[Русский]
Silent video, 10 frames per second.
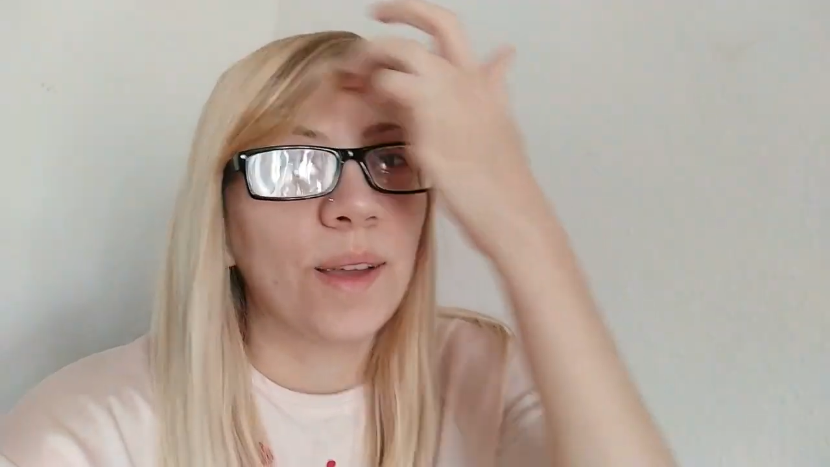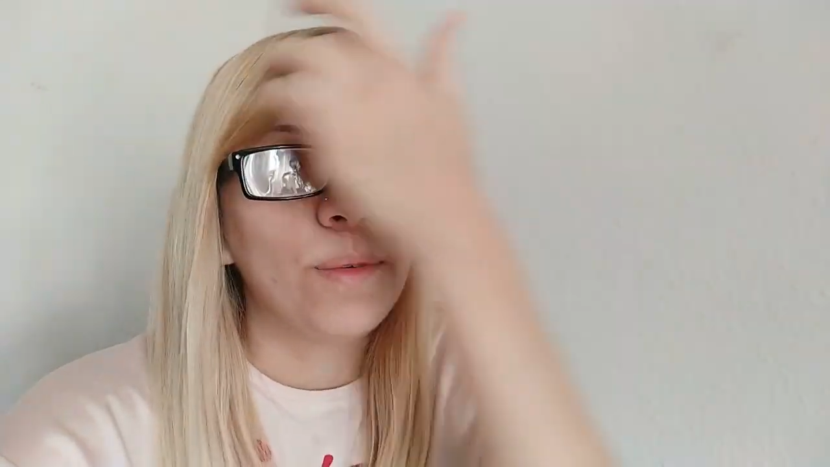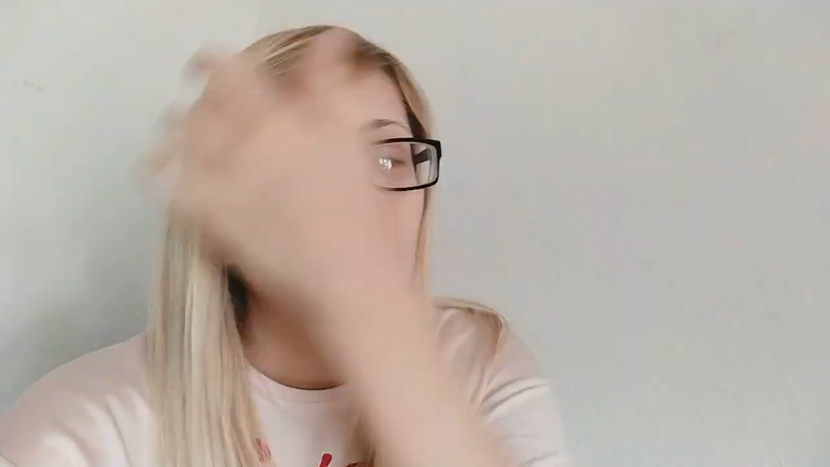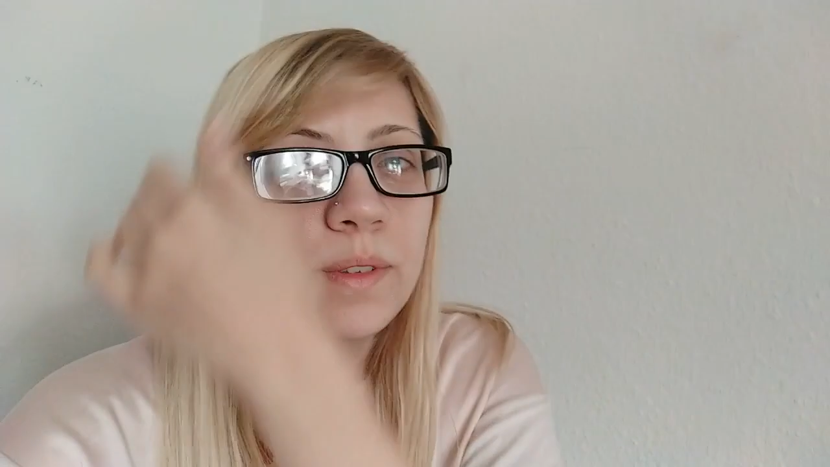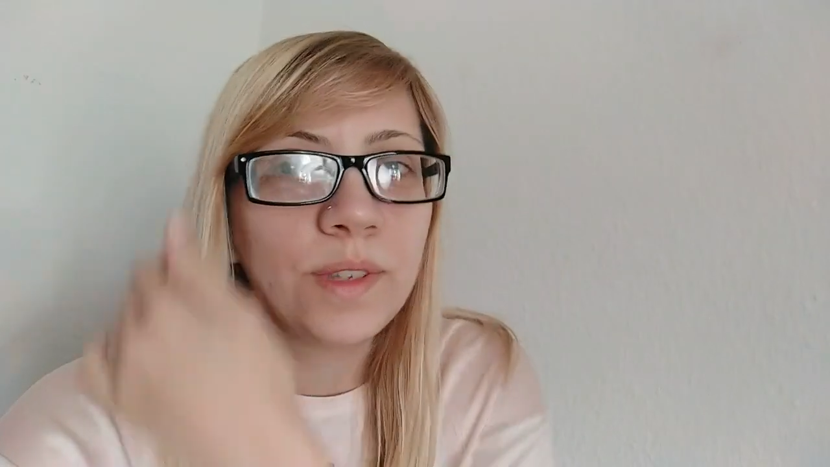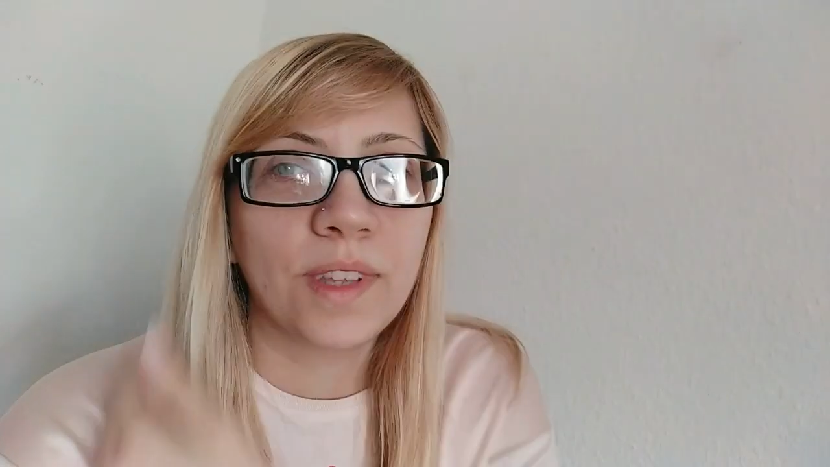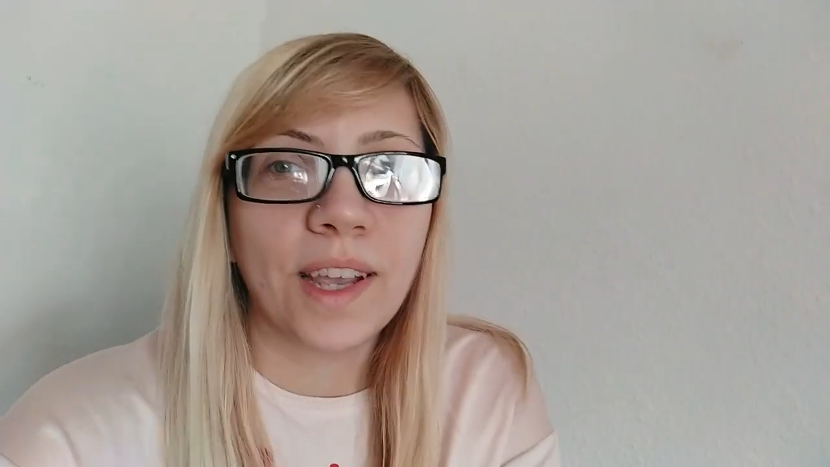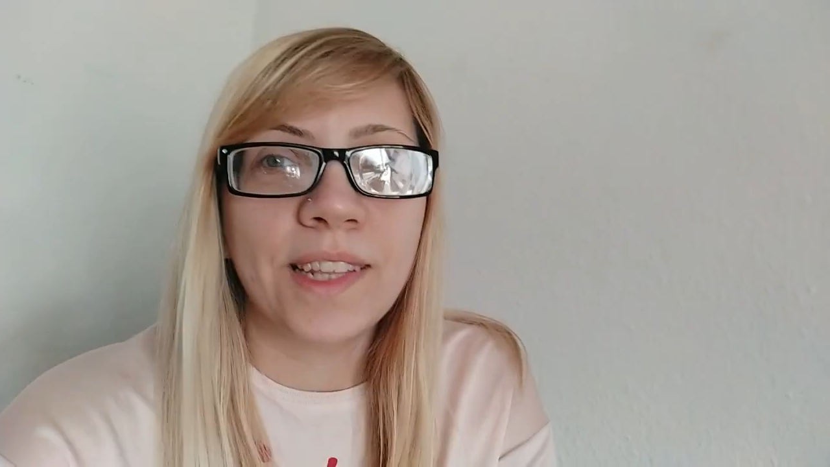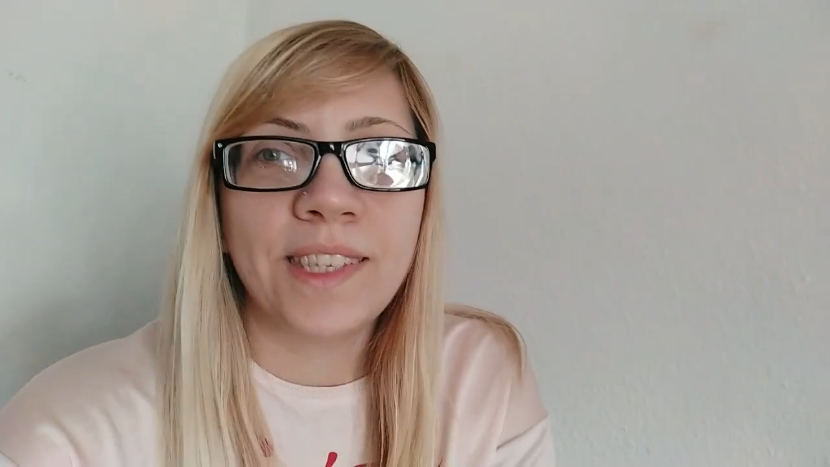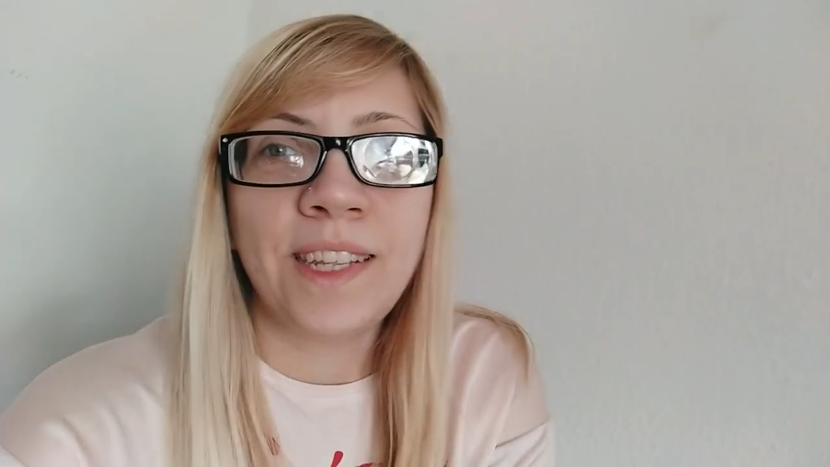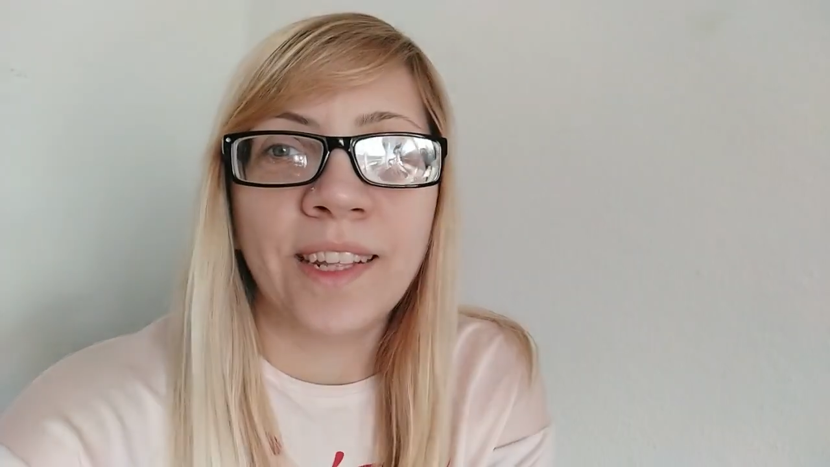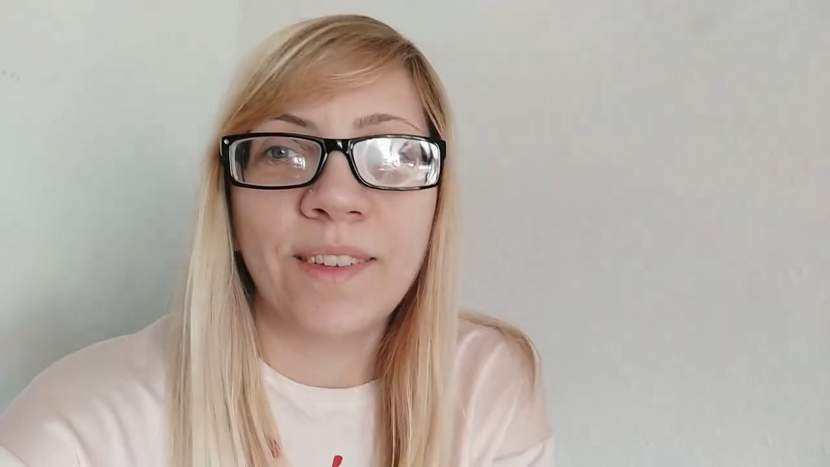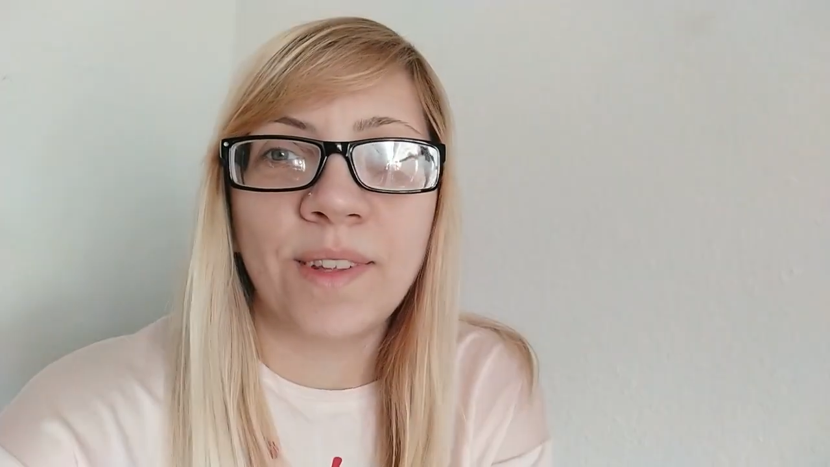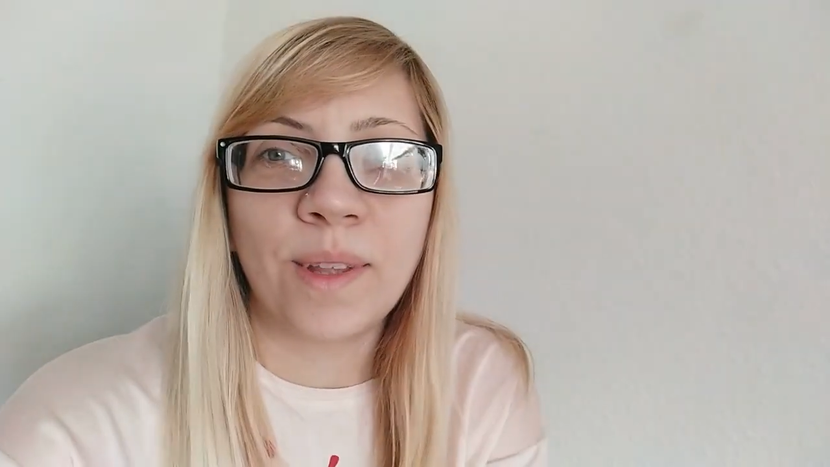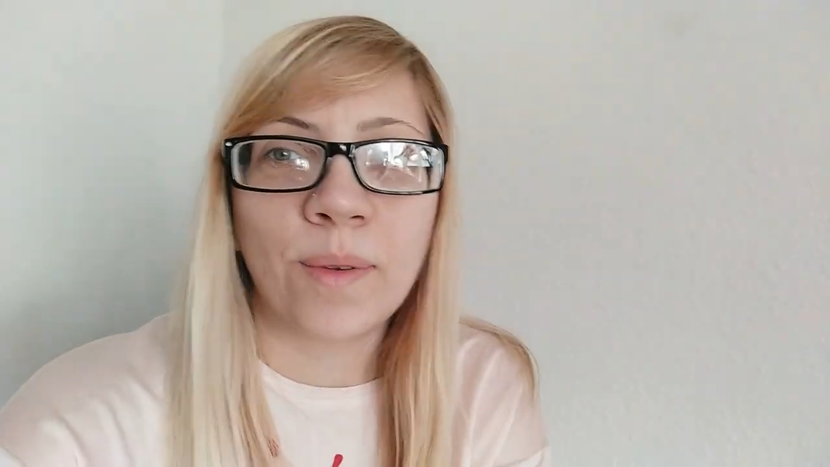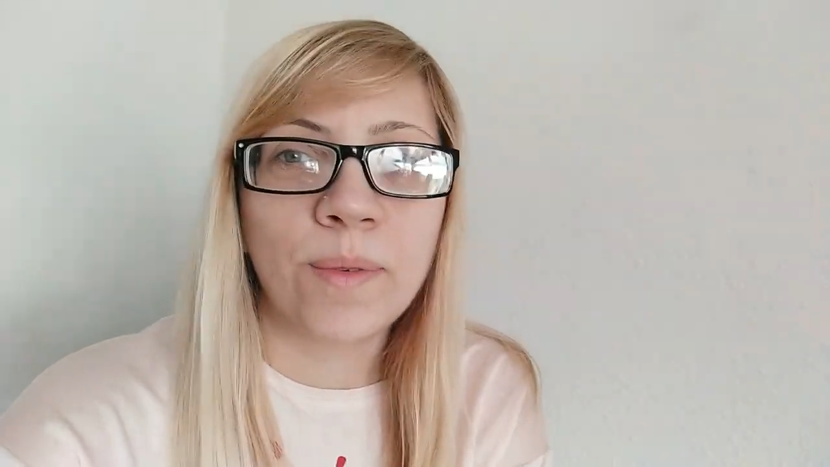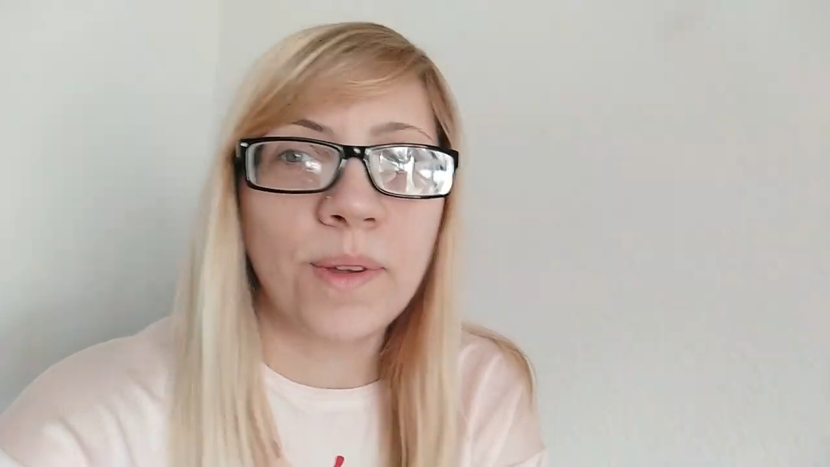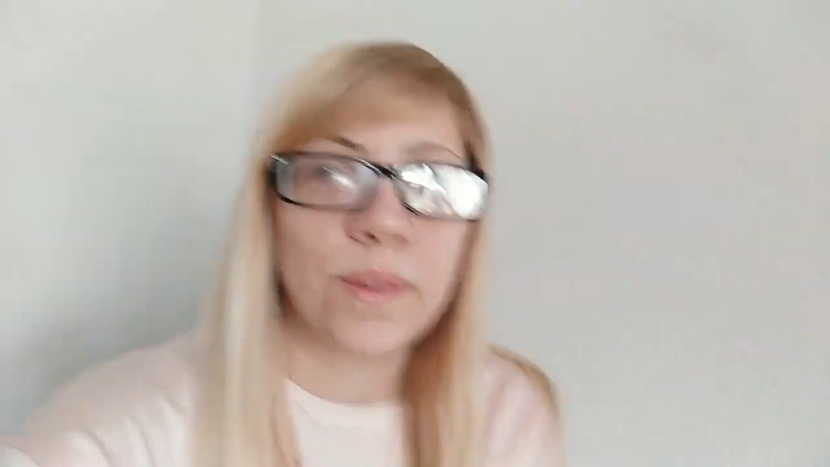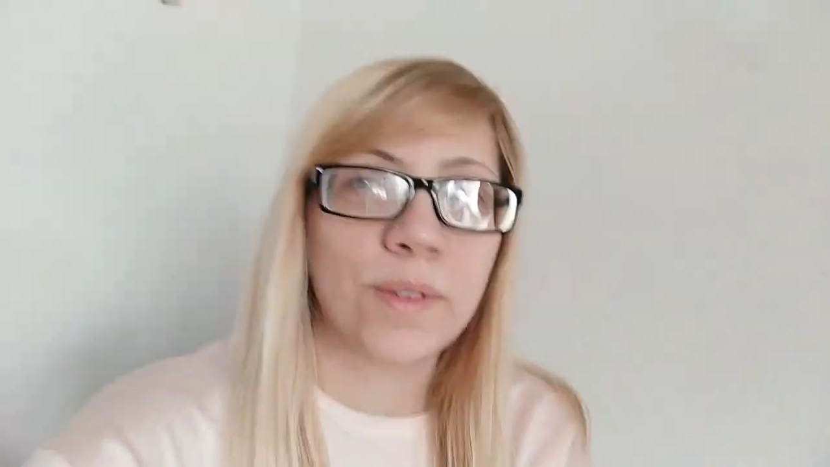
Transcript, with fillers: на улицу из карантина все такое,